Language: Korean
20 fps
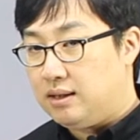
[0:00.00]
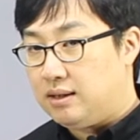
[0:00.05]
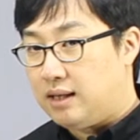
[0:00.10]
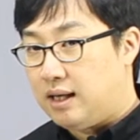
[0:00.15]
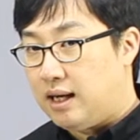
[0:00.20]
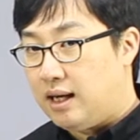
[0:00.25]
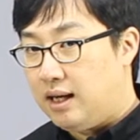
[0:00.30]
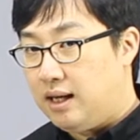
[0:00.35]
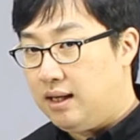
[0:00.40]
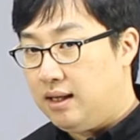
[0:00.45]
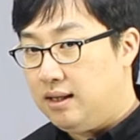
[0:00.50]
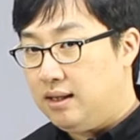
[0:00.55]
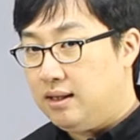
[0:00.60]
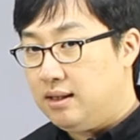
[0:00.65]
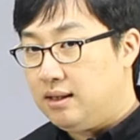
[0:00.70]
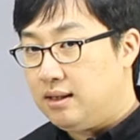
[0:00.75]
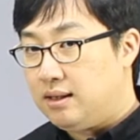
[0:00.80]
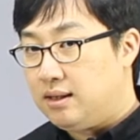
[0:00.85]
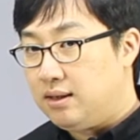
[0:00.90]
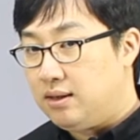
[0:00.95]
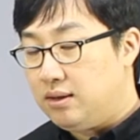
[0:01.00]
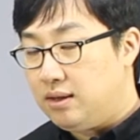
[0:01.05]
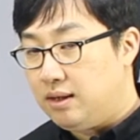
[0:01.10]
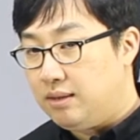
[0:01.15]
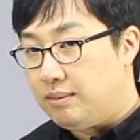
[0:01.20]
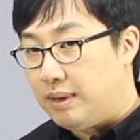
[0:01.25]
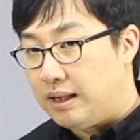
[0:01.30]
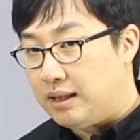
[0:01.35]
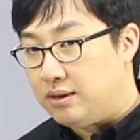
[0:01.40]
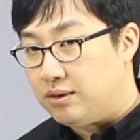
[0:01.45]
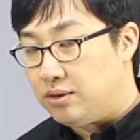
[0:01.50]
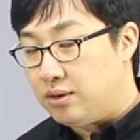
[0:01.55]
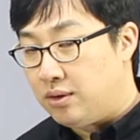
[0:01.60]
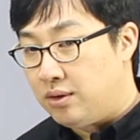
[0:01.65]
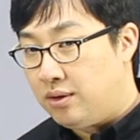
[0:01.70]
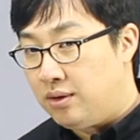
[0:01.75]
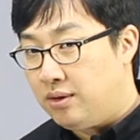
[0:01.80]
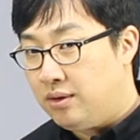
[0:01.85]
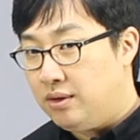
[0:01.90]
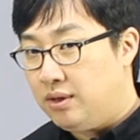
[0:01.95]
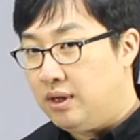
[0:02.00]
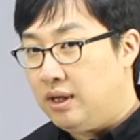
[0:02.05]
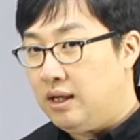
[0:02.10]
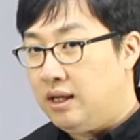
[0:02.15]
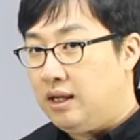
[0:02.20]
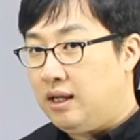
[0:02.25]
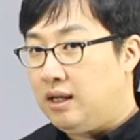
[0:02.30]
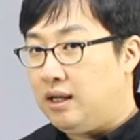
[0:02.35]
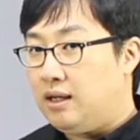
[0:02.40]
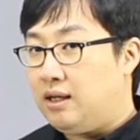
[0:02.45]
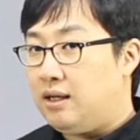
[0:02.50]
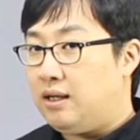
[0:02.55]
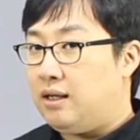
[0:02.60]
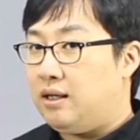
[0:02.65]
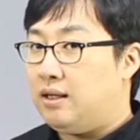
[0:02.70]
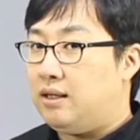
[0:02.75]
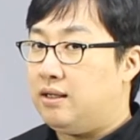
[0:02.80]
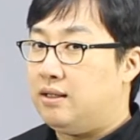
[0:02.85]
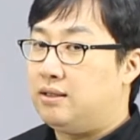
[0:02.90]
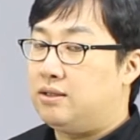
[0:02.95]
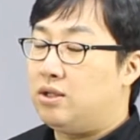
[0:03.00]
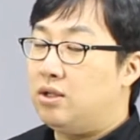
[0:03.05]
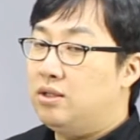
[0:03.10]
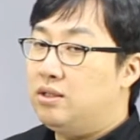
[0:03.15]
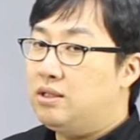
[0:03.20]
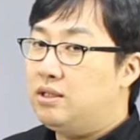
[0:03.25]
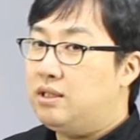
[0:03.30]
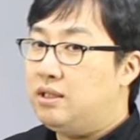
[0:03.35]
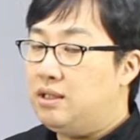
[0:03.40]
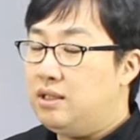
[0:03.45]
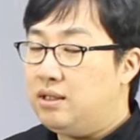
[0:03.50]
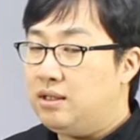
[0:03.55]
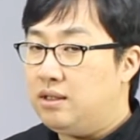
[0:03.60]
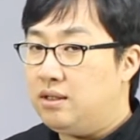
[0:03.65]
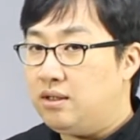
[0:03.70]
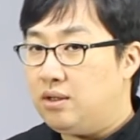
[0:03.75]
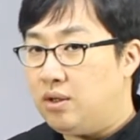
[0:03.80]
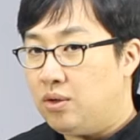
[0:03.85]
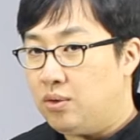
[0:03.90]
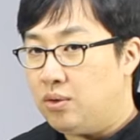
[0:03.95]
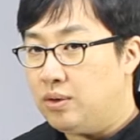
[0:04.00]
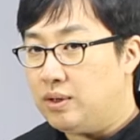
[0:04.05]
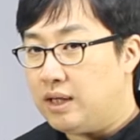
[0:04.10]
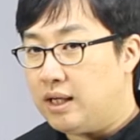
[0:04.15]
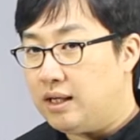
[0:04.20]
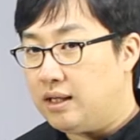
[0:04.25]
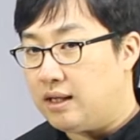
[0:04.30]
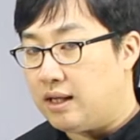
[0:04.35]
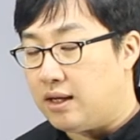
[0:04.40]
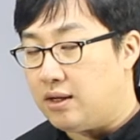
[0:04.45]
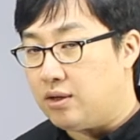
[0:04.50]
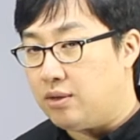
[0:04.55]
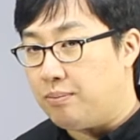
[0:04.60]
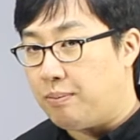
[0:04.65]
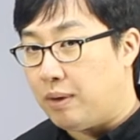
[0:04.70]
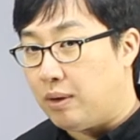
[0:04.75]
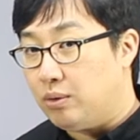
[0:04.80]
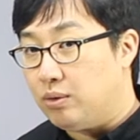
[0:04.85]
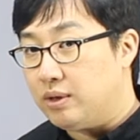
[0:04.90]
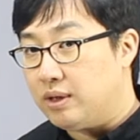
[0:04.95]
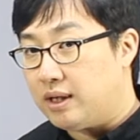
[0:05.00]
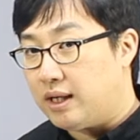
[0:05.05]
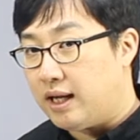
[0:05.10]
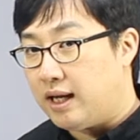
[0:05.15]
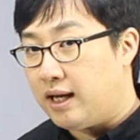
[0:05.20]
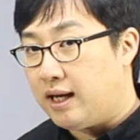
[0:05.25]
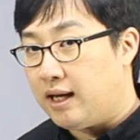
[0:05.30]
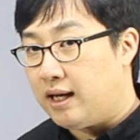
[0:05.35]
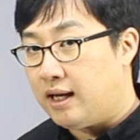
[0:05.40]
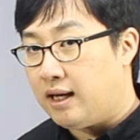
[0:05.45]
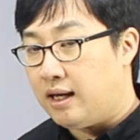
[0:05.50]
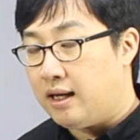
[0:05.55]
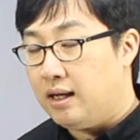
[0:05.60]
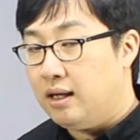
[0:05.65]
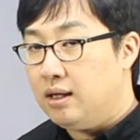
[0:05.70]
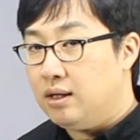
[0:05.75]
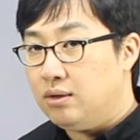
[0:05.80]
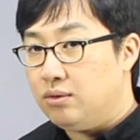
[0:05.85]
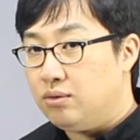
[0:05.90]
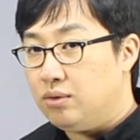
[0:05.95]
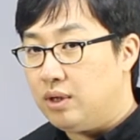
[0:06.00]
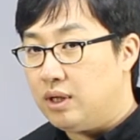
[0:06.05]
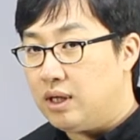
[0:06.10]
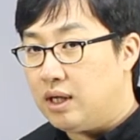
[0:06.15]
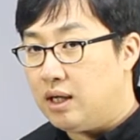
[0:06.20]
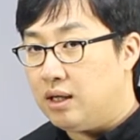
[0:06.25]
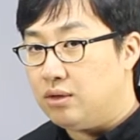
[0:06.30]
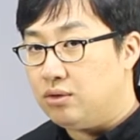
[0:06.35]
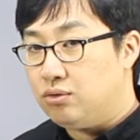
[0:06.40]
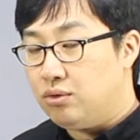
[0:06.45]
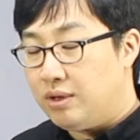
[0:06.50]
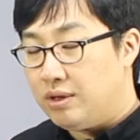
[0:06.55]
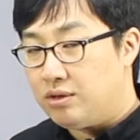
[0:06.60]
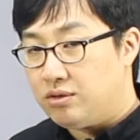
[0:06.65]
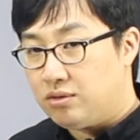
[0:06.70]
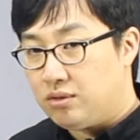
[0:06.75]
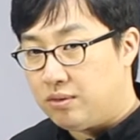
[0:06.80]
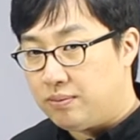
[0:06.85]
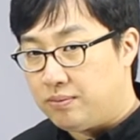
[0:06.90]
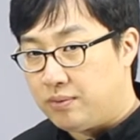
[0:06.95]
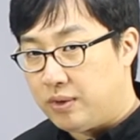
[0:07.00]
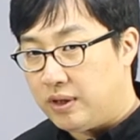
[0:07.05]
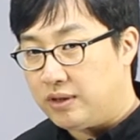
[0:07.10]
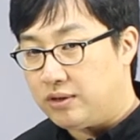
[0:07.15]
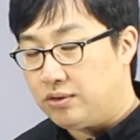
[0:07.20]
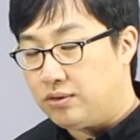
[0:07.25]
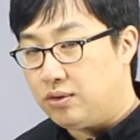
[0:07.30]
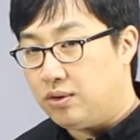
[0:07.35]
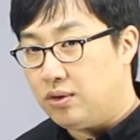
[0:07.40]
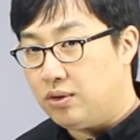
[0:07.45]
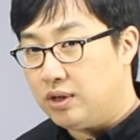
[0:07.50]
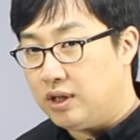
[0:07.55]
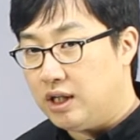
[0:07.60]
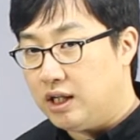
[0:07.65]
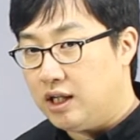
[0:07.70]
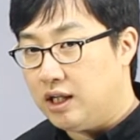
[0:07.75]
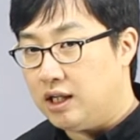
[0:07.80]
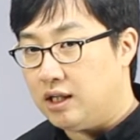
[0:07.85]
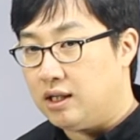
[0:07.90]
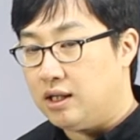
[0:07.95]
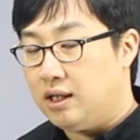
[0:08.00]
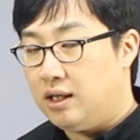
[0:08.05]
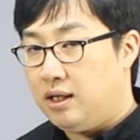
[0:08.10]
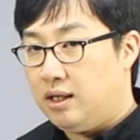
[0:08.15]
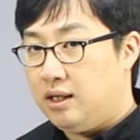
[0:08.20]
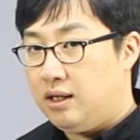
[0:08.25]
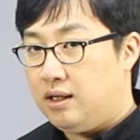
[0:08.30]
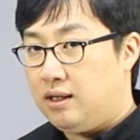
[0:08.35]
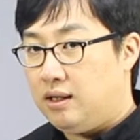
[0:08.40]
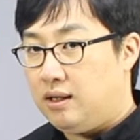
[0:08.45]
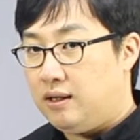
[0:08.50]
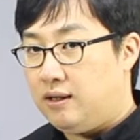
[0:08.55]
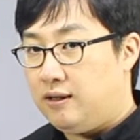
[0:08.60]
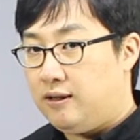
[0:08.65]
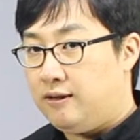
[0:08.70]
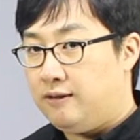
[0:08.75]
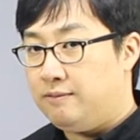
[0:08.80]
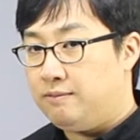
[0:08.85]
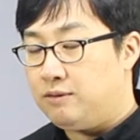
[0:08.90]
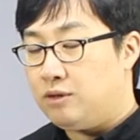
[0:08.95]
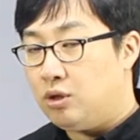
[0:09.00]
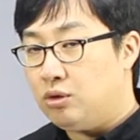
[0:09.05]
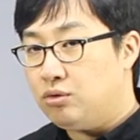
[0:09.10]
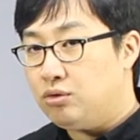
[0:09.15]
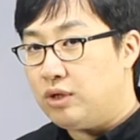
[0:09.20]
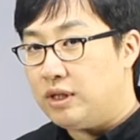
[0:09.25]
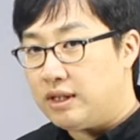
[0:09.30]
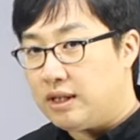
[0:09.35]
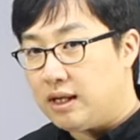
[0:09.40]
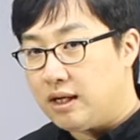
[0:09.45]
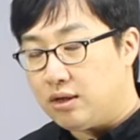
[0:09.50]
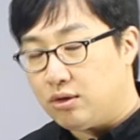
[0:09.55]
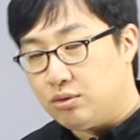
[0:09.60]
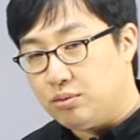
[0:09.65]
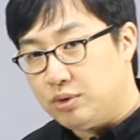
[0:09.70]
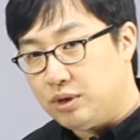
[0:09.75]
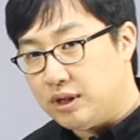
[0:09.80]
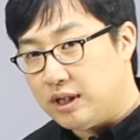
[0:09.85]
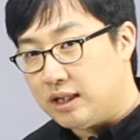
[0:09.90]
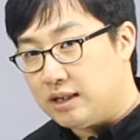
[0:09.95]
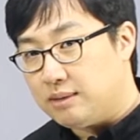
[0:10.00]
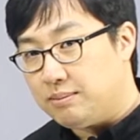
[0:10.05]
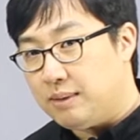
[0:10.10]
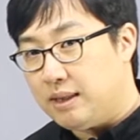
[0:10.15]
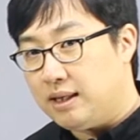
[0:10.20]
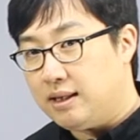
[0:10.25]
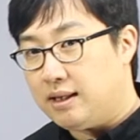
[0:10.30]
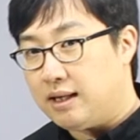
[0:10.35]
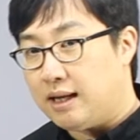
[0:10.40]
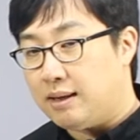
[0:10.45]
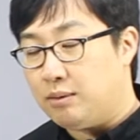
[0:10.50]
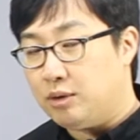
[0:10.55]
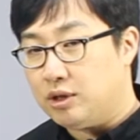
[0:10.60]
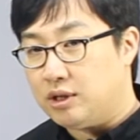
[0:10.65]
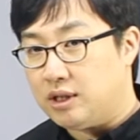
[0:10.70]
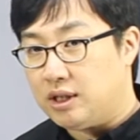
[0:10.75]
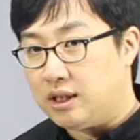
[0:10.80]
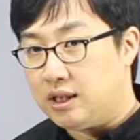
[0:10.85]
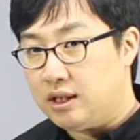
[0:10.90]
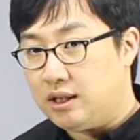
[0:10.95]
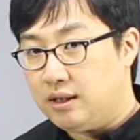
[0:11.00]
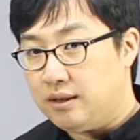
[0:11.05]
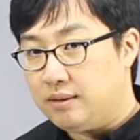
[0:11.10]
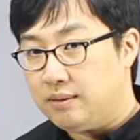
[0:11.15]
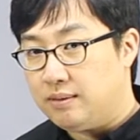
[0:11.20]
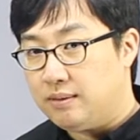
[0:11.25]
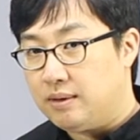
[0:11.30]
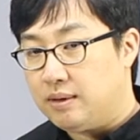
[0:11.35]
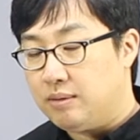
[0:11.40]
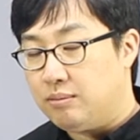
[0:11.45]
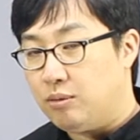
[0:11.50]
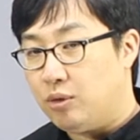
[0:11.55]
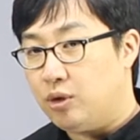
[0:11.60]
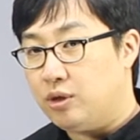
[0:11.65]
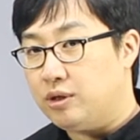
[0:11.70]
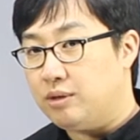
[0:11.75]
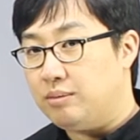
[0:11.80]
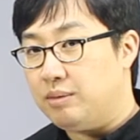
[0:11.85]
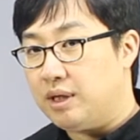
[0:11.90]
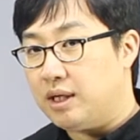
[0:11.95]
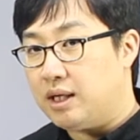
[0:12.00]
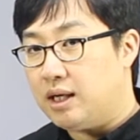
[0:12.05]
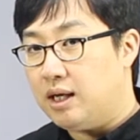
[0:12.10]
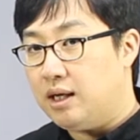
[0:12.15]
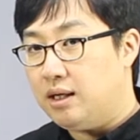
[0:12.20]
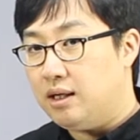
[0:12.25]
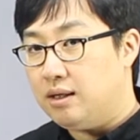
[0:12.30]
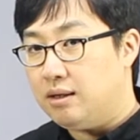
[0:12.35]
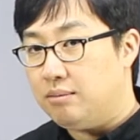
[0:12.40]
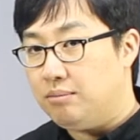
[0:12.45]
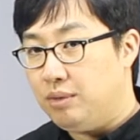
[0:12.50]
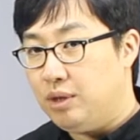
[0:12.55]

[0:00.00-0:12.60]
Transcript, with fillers: 자, 그런데 말이죠. 아, 전치 형용사에 대해서 배울 때 우리가 누에스트로 부에스트로는 어, 성수에 따라 구분이 되지만 나머지 뭐였습니까?